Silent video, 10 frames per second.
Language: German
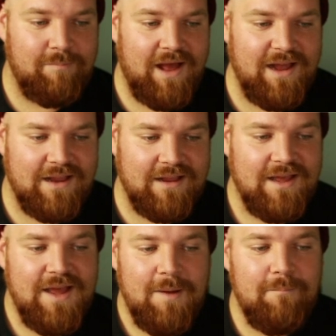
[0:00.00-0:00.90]

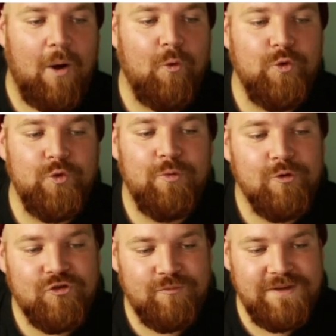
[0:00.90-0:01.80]

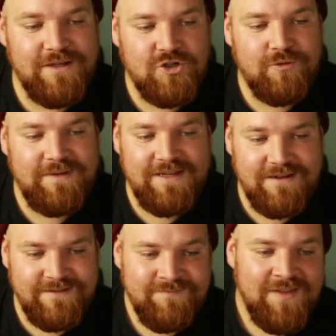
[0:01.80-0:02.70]
Parkbauübungsspiel
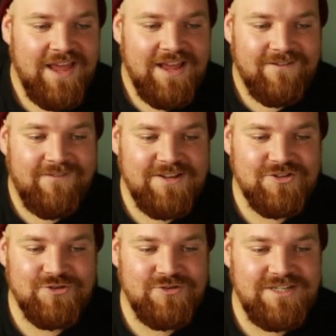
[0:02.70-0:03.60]
spielen,
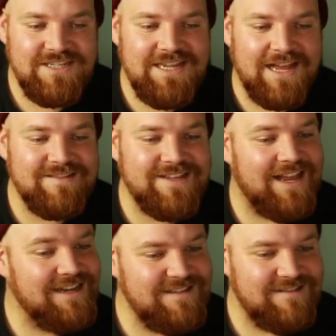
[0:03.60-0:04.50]
was schon nicht ganz
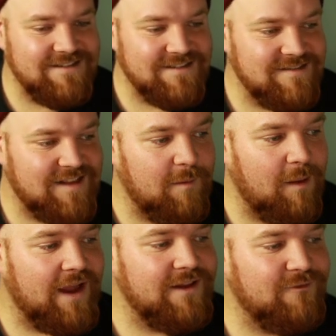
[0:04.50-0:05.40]
realistisch ist,
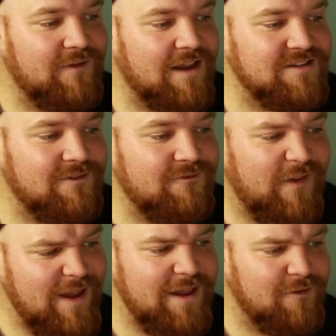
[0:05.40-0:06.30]
aber einen vielleicht ein
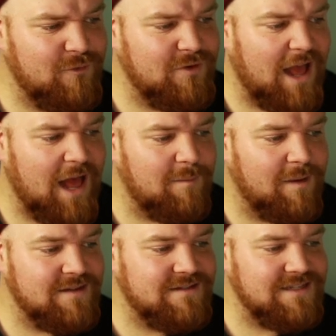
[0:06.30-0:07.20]
wenig für die
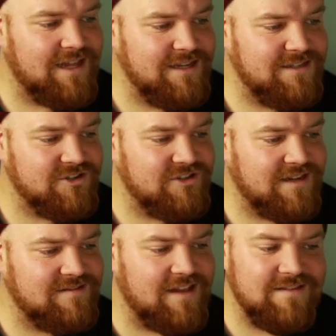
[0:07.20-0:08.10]
Arbeit, die dahinter
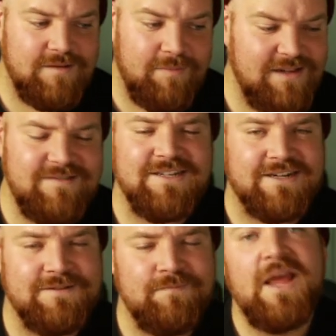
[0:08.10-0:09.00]
steckt, sensibilisiert.